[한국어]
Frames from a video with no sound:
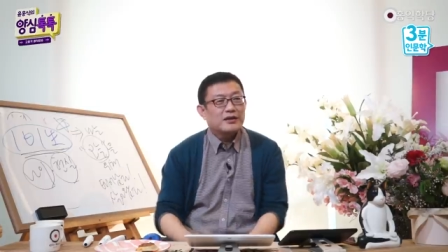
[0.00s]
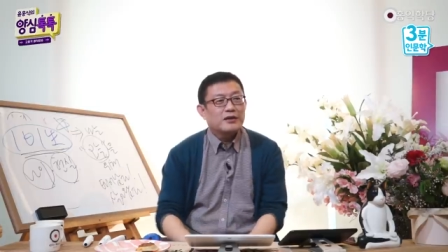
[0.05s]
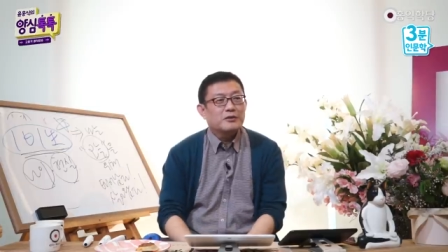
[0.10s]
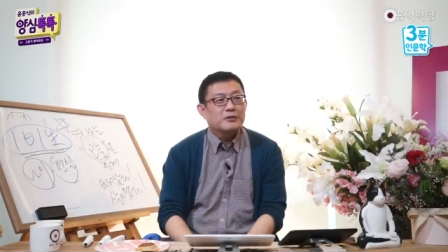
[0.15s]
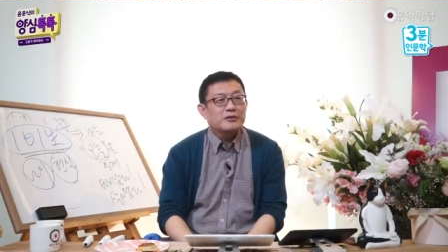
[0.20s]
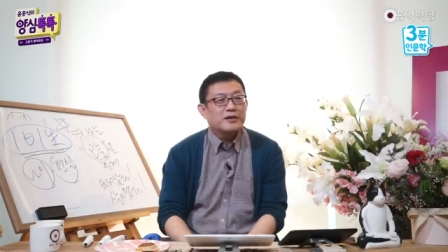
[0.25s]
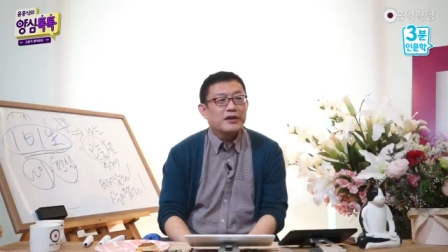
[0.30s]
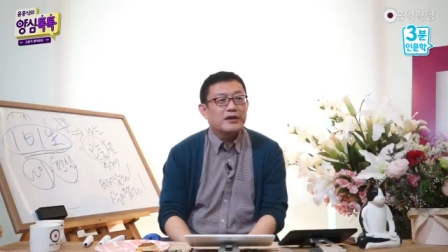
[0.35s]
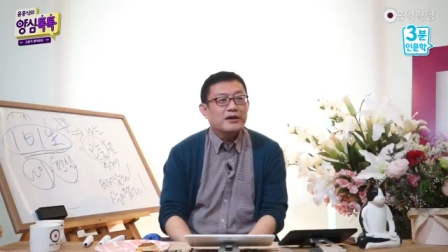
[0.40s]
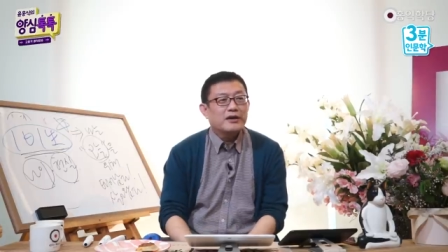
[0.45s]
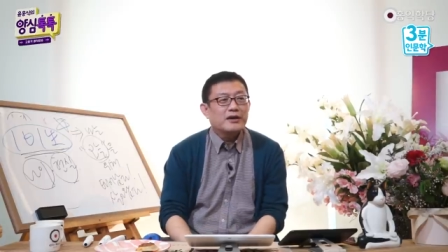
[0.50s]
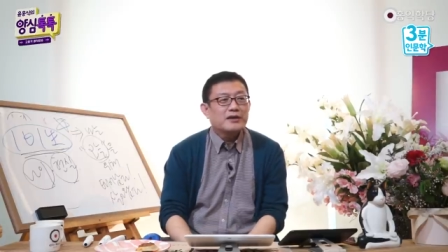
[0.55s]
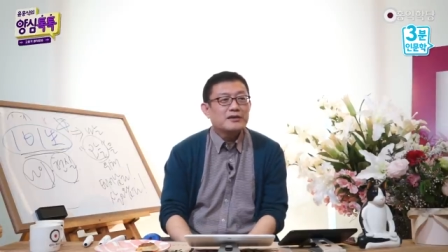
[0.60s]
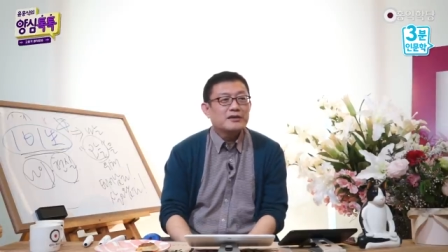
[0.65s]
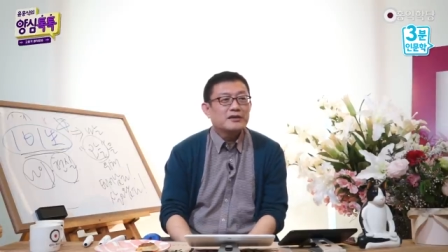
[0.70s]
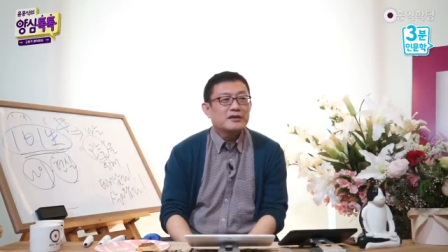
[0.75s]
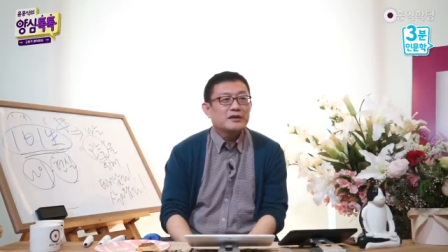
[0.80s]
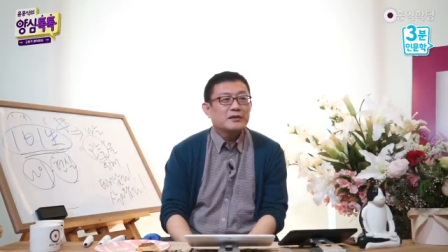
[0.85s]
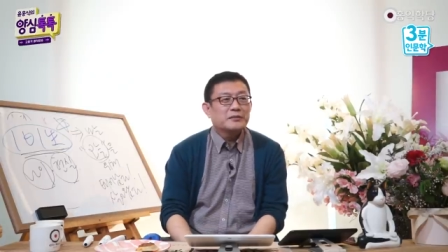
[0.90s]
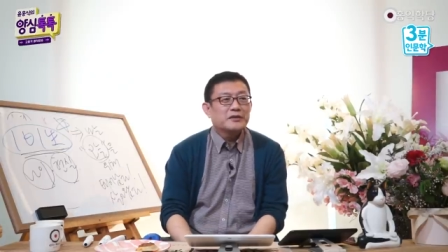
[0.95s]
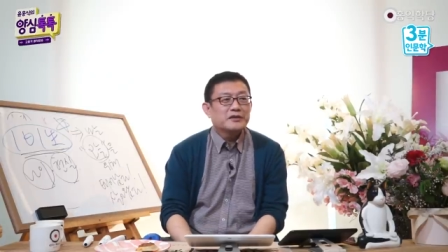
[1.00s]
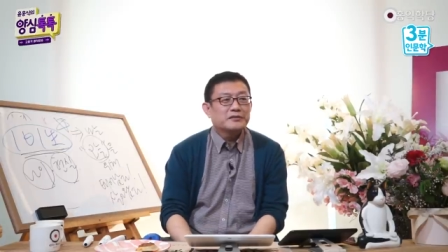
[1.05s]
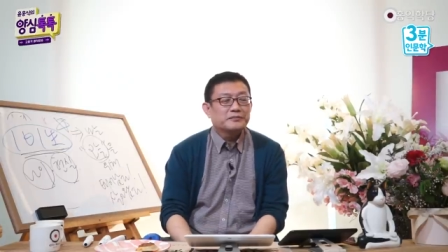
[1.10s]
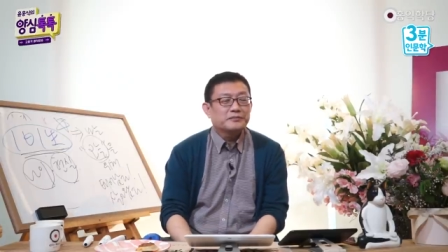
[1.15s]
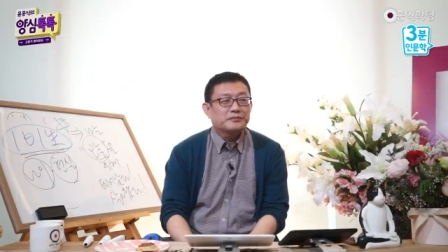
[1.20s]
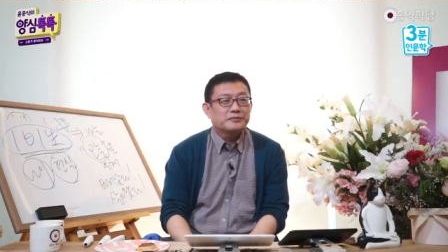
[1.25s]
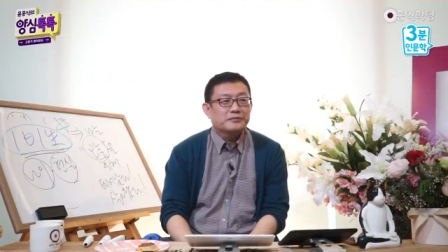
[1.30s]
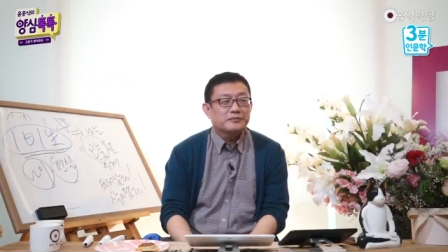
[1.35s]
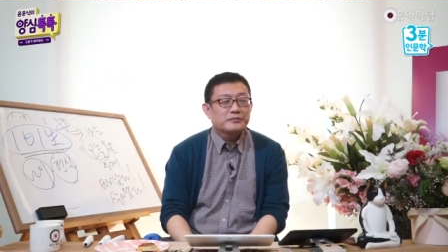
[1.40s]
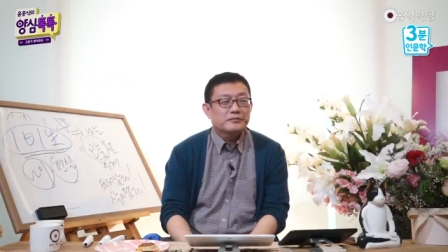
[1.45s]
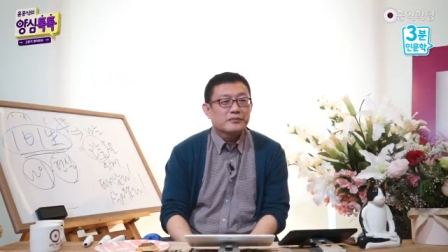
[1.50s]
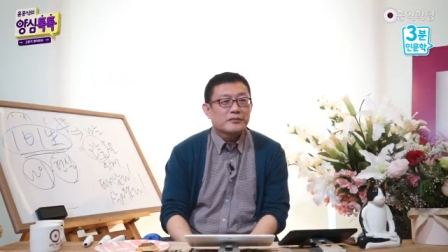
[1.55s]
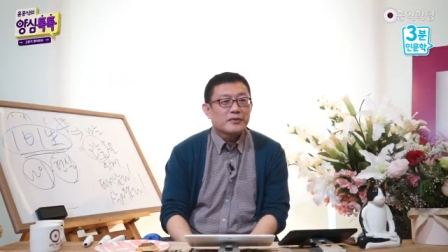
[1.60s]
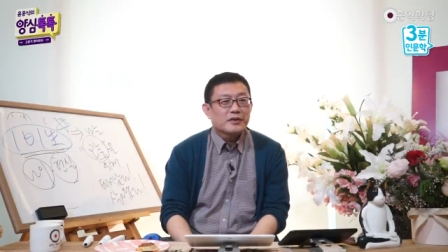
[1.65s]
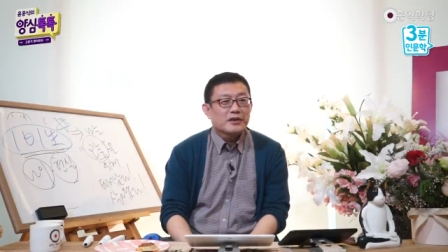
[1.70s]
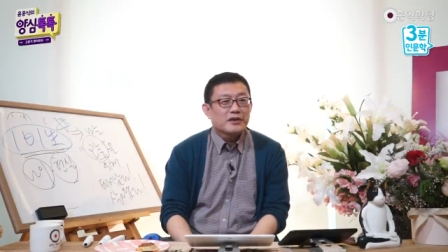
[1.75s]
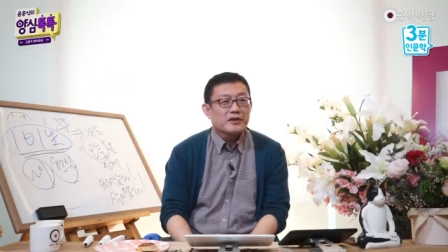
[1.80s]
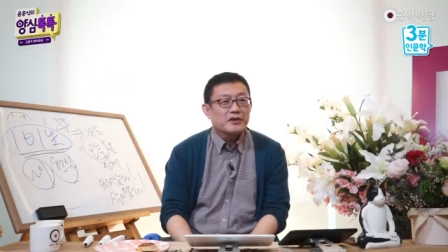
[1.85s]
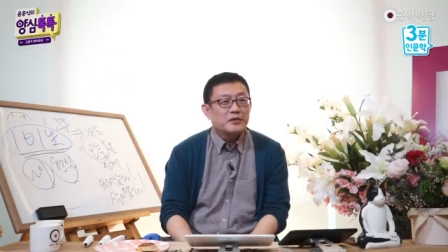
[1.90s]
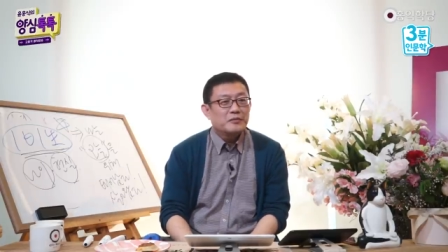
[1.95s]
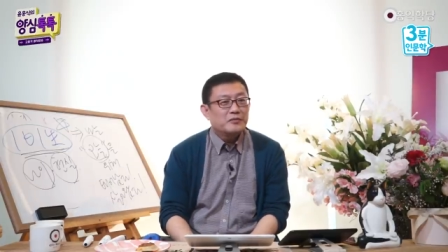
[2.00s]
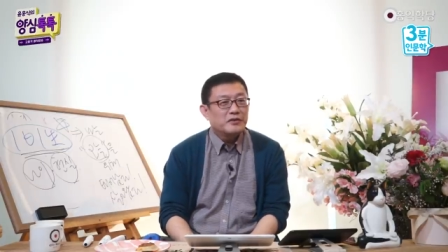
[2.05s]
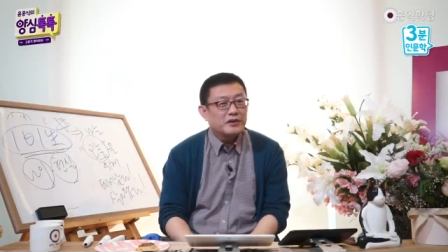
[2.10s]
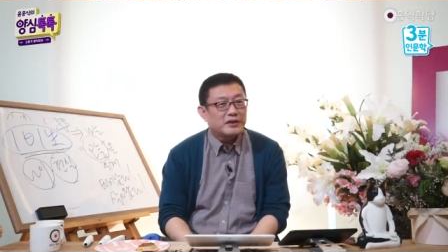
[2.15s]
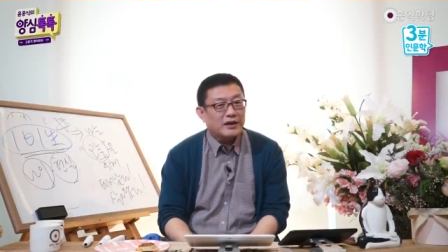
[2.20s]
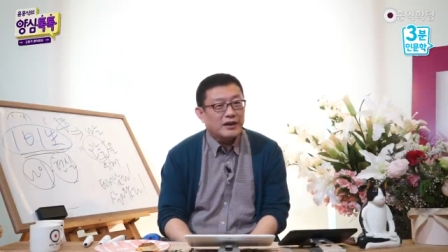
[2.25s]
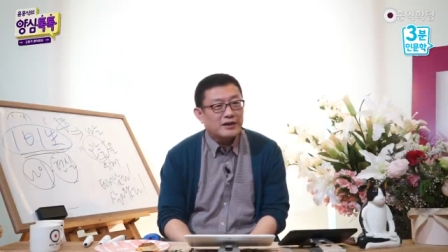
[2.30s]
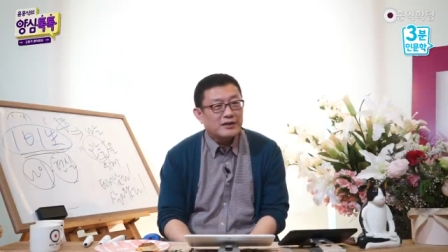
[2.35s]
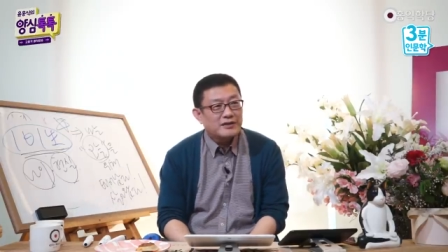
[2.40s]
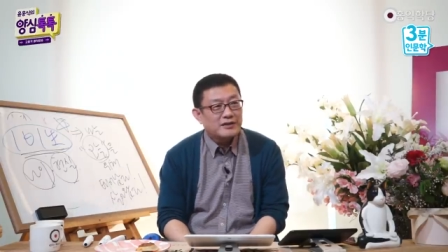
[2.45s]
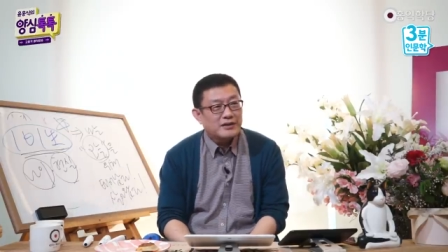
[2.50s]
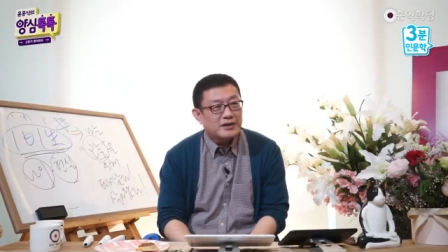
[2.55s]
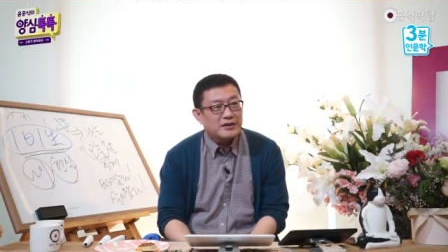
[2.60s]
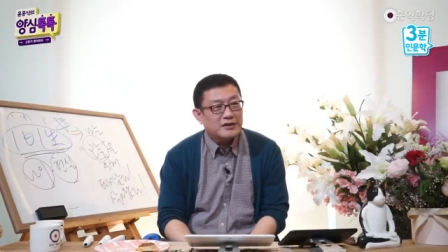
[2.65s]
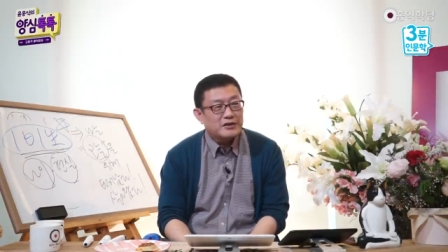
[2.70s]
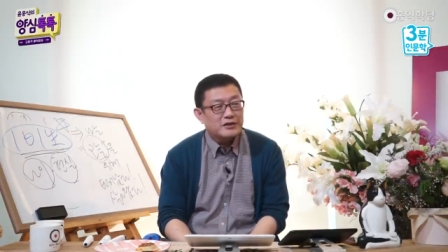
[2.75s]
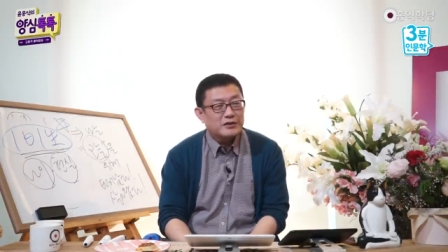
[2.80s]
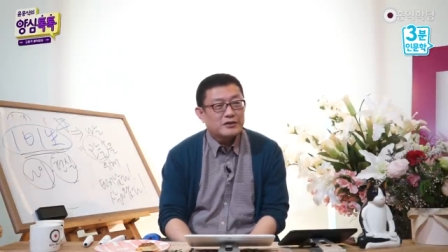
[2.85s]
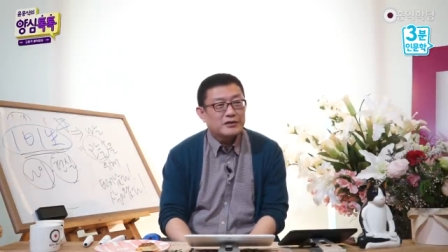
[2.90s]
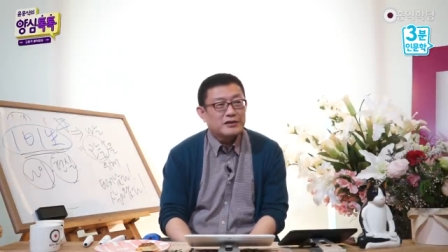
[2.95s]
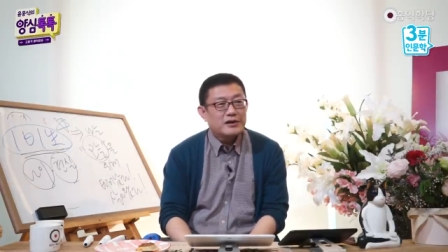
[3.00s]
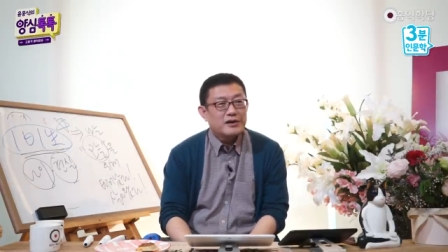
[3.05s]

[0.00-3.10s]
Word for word: 라고 생각하신다면 기분이 다르시겠죠.